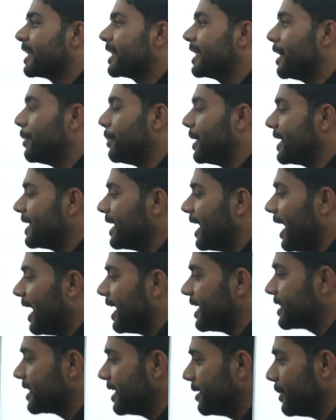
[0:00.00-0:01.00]
कि ये बनी
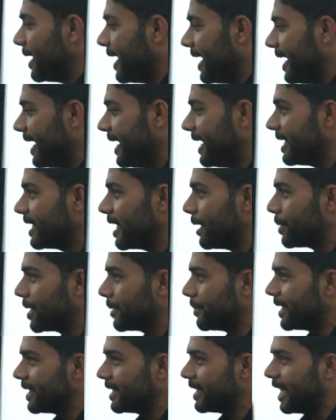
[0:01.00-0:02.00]
हाशिम हैं या
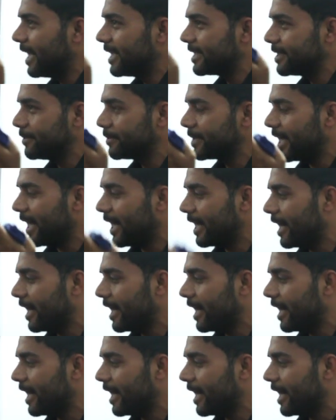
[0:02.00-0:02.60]
फिर बनी हाशिम के